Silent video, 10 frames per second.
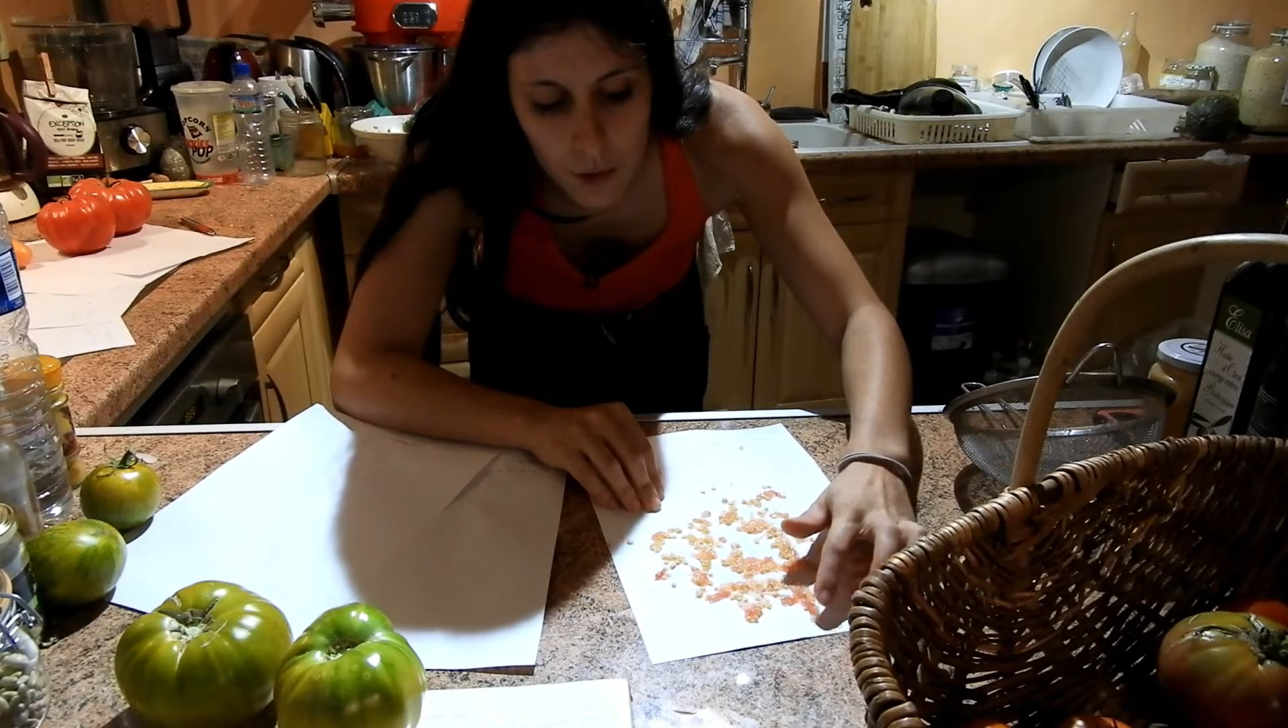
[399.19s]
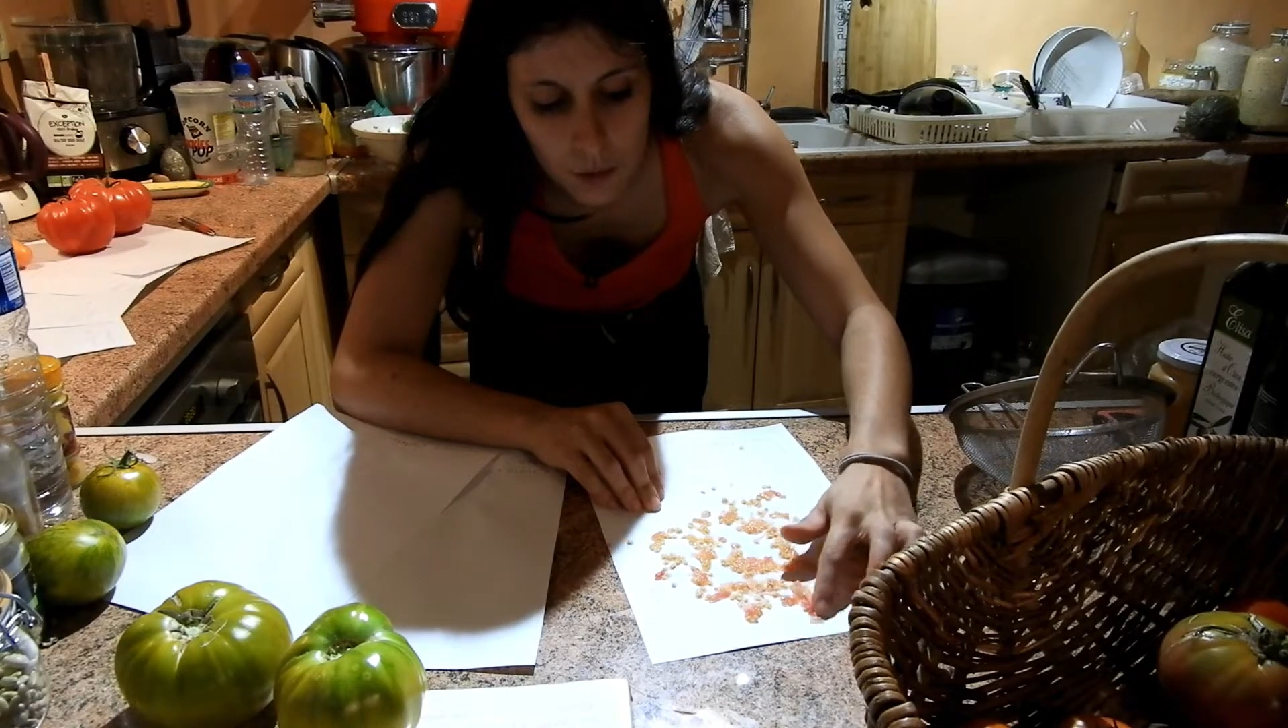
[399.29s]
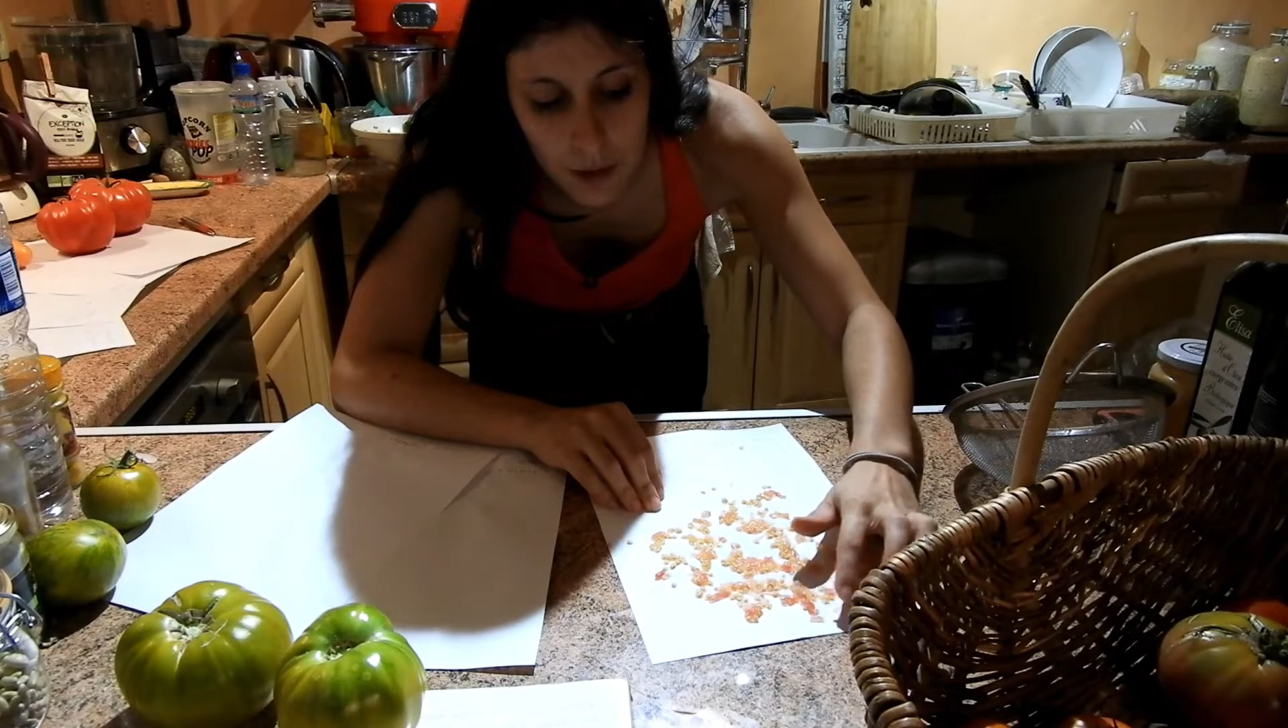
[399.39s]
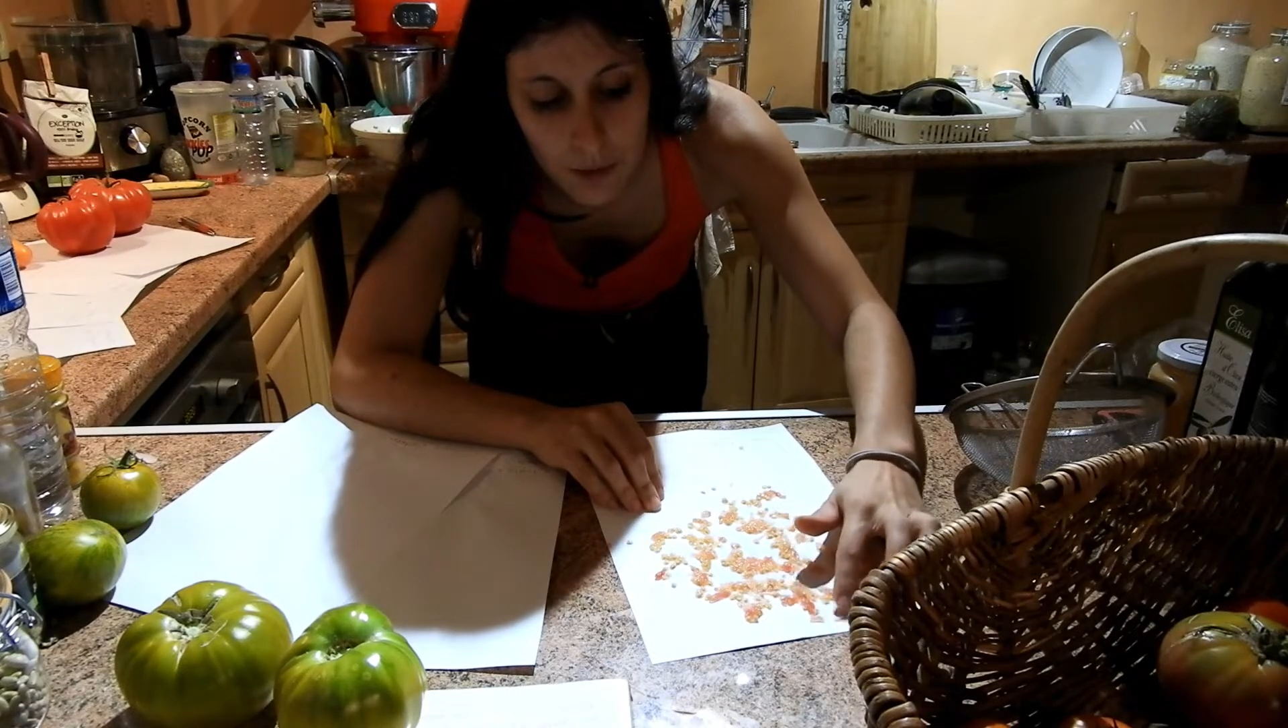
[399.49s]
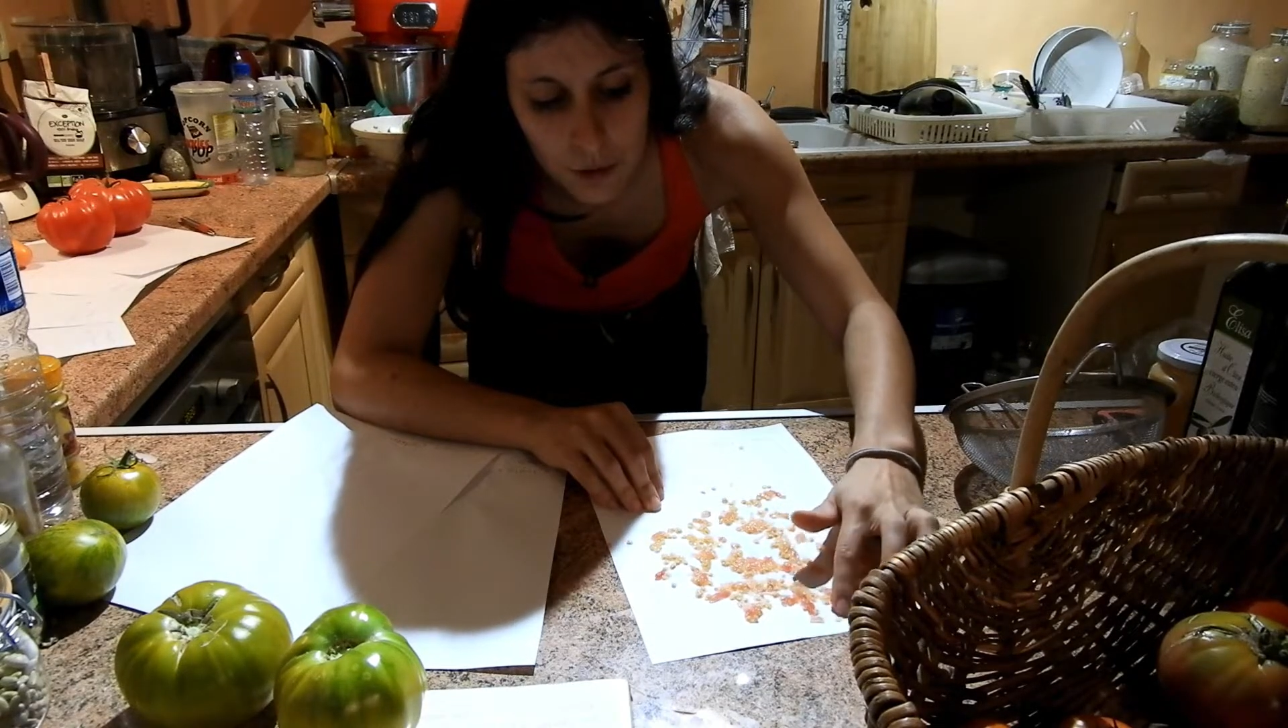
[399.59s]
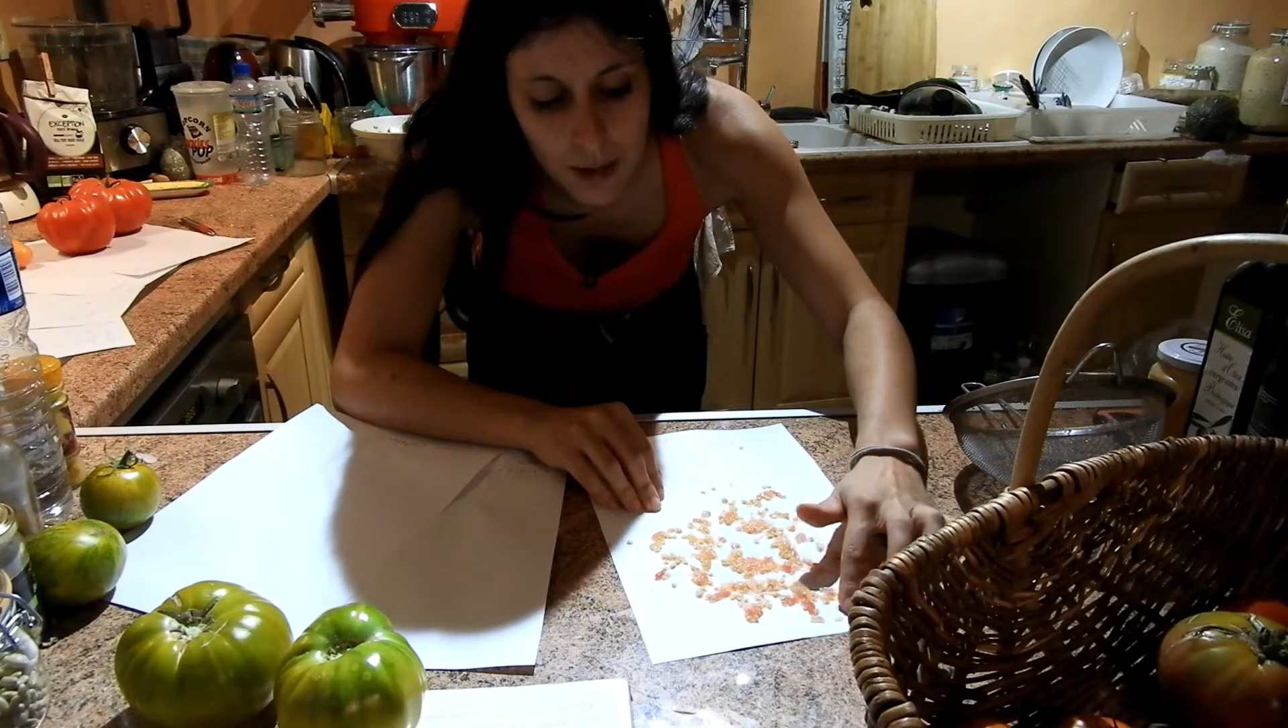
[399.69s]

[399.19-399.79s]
papier journal,